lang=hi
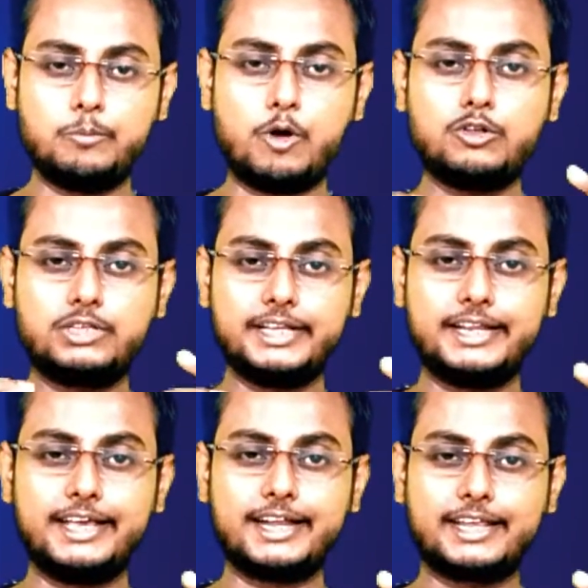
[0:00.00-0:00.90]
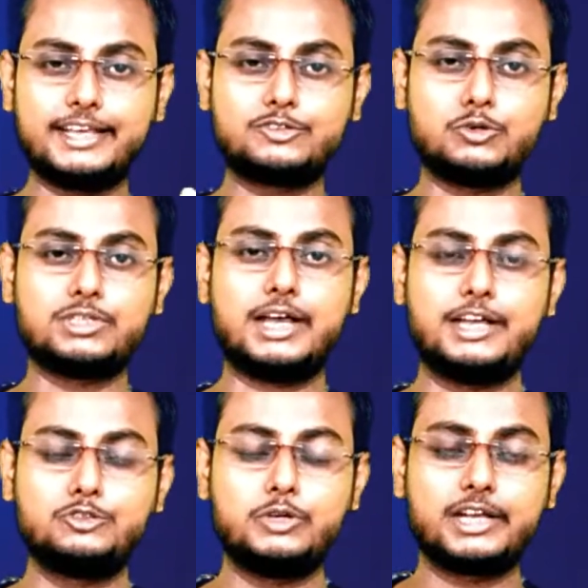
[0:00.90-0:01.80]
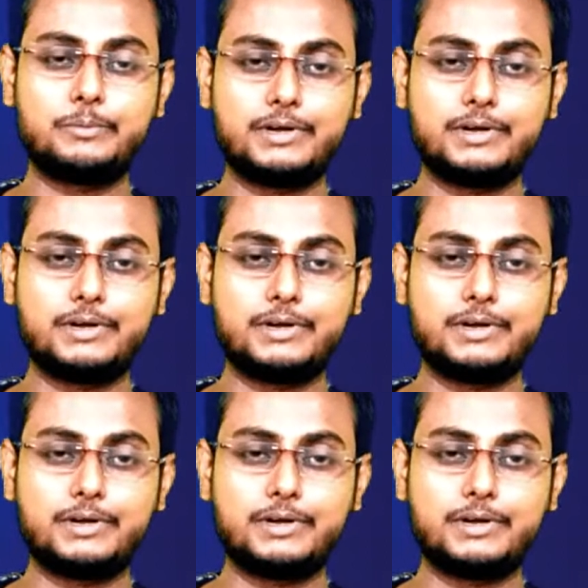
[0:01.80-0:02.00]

बहुत ही रेयर केस होता है जो एक